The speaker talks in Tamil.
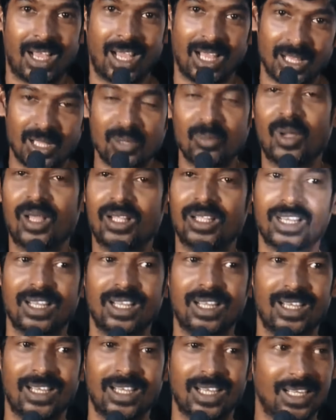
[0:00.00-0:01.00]
அந்த மாதிரி
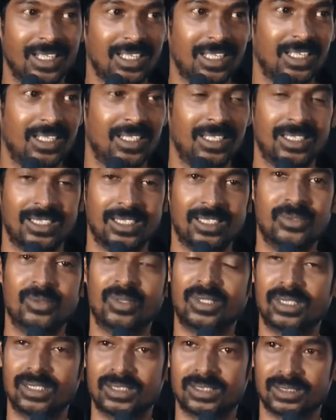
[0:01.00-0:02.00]
எனக்கு இது
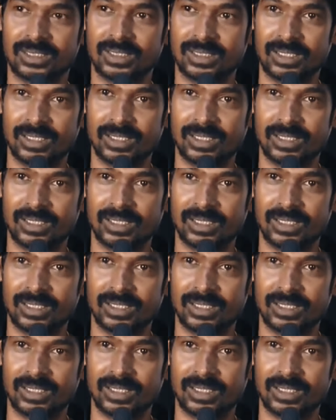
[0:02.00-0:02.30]
வந்துச்சு